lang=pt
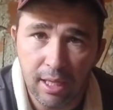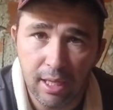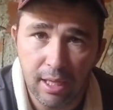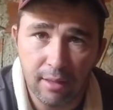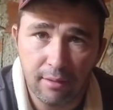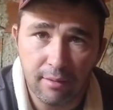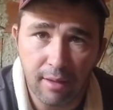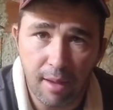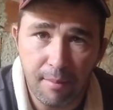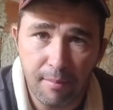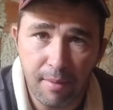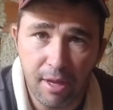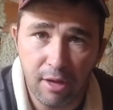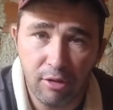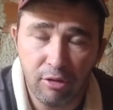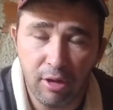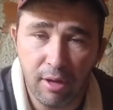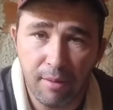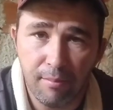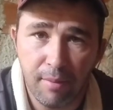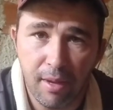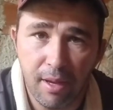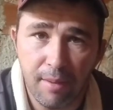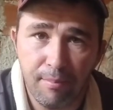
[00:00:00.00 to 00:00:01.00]
Esse
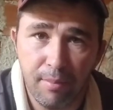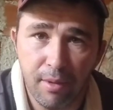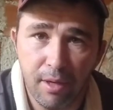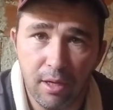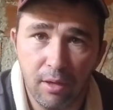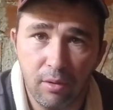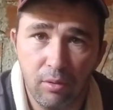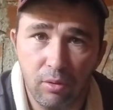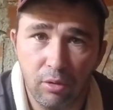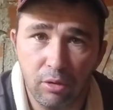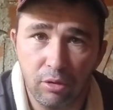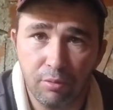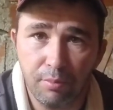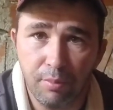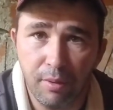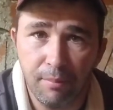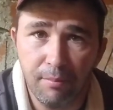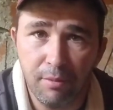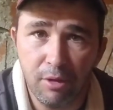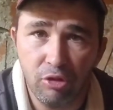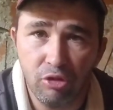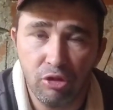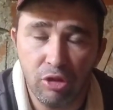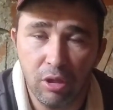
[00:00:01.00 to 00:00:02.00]
remédio é bem perigoso para
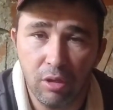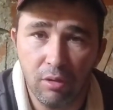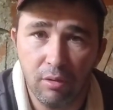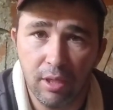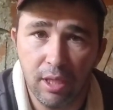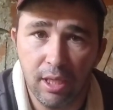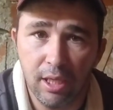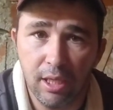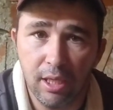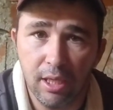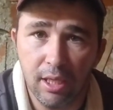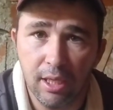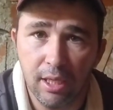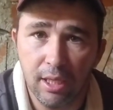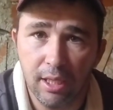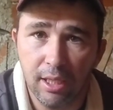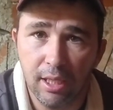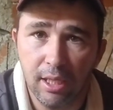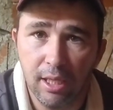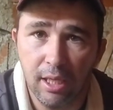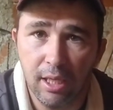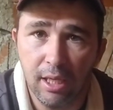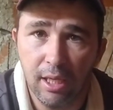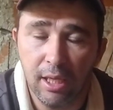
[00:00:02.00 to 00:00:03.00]
bichinho aí,
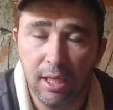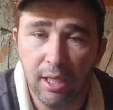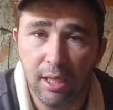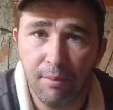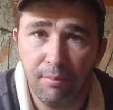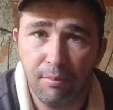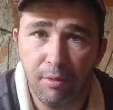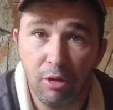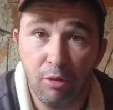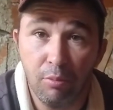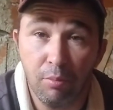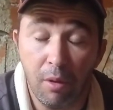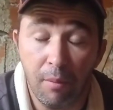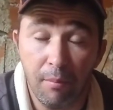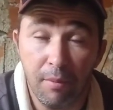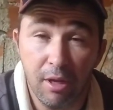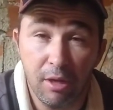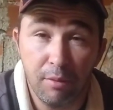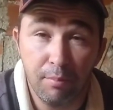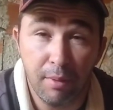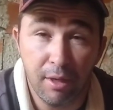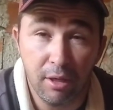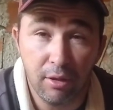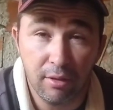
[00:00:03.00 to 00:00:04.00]
que
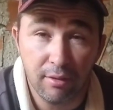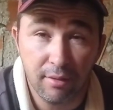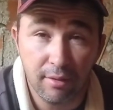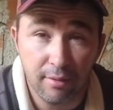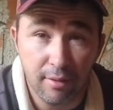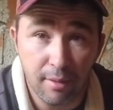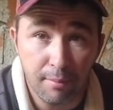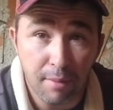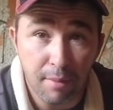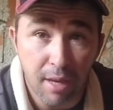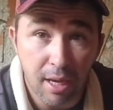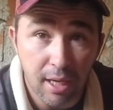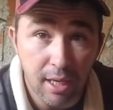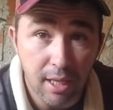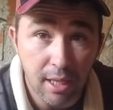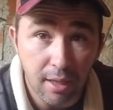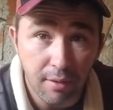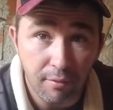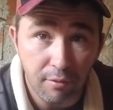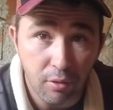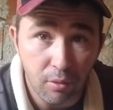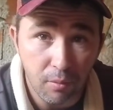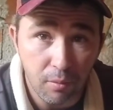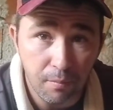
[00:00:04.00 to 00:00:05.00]
principalmente para nossas
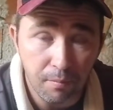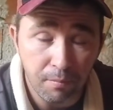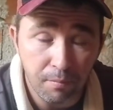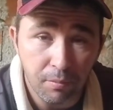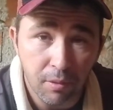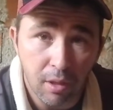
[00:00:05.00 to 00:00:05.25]
abelhinhas, viu?